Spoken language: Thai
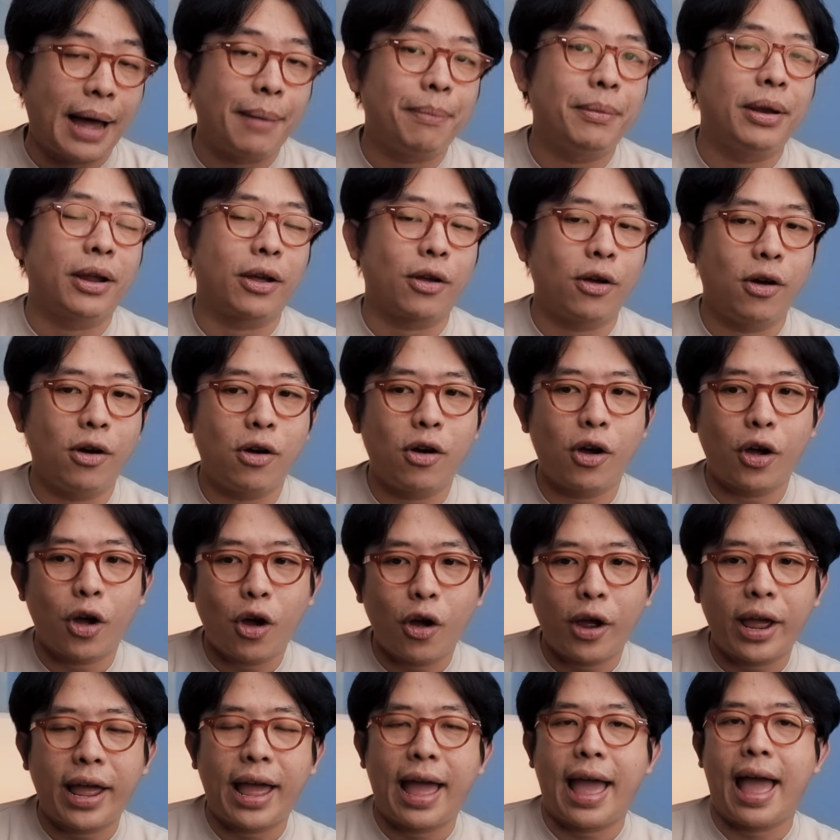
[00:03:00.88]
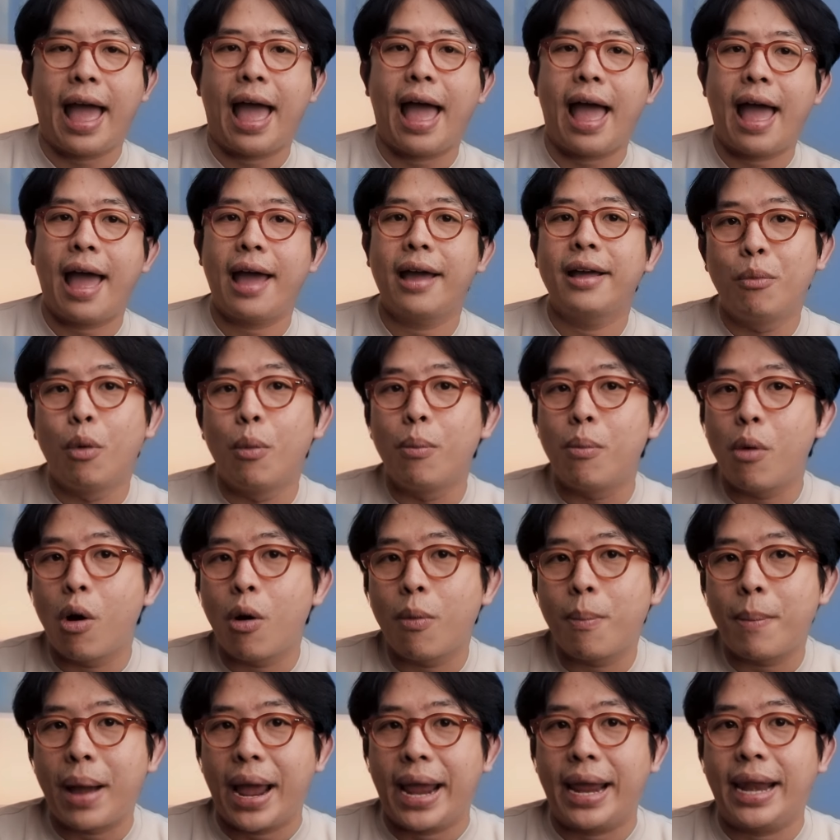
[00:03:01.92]
ครับแล้วก็ค่อยๆ หามุมมอง
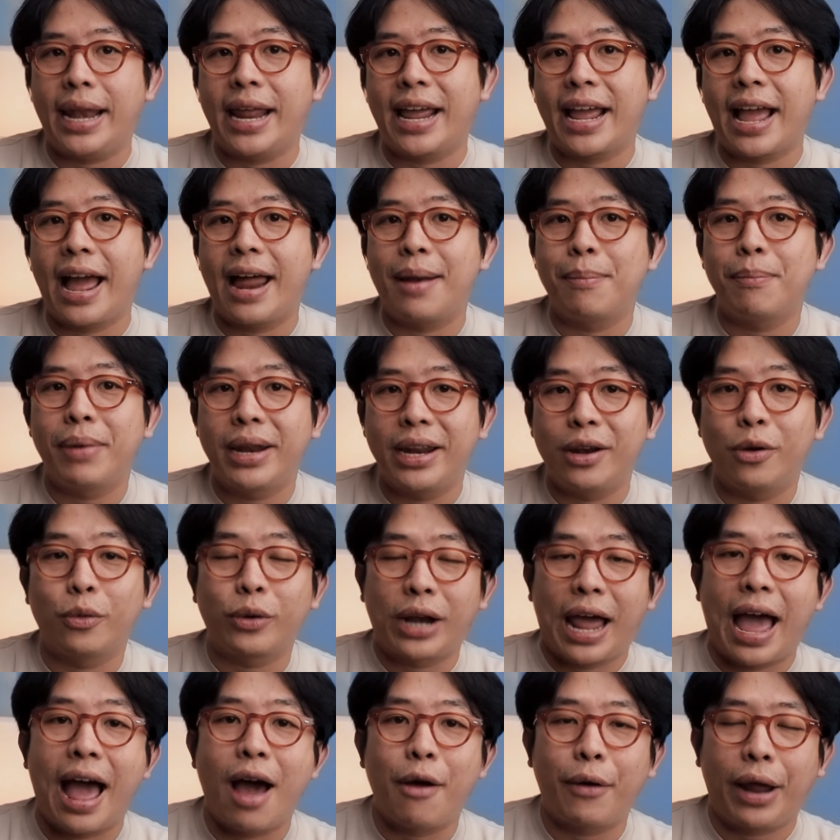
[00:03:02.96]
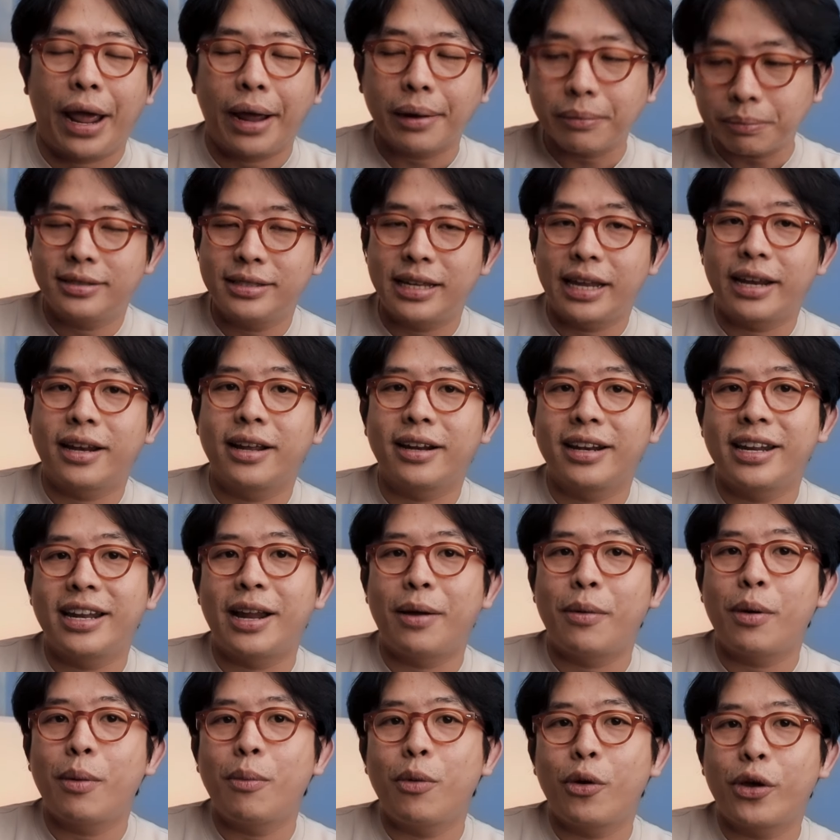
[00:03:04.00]
ใหม่ในการผลิตรองเท้านะสิ่งหนึ่งที่
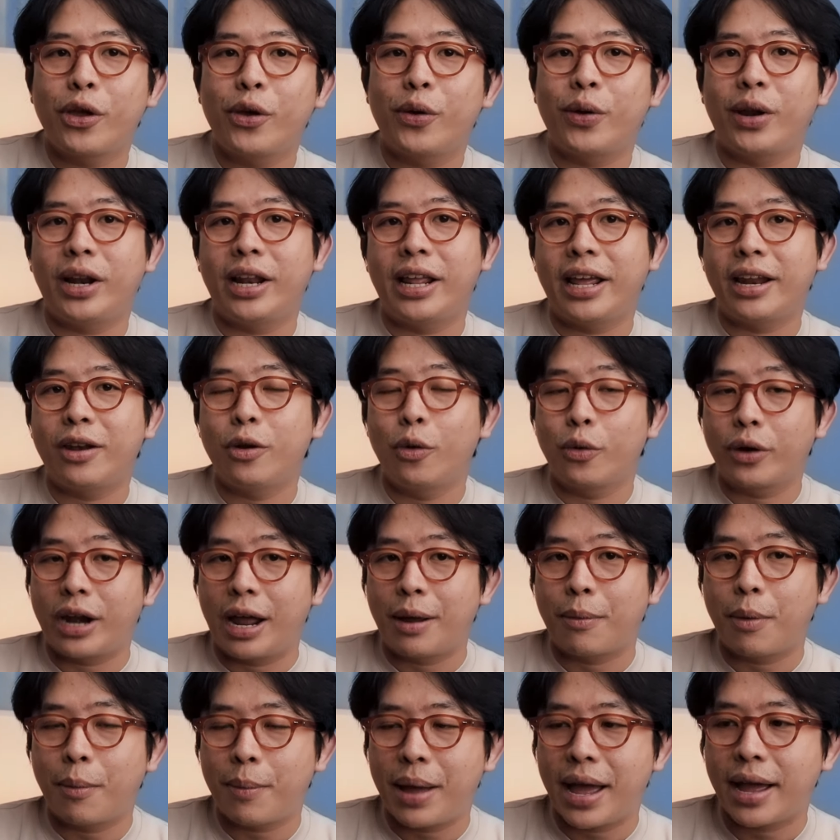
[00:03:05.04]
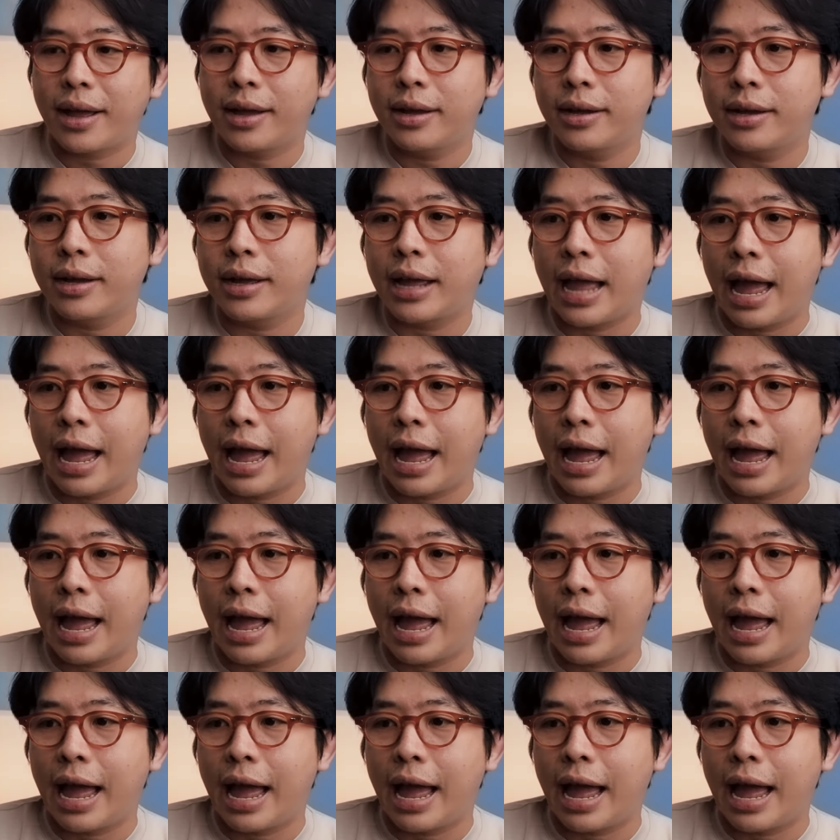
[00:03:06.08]
ทำให้โบเกียนเลฟโด่งดังมากๆก็คือ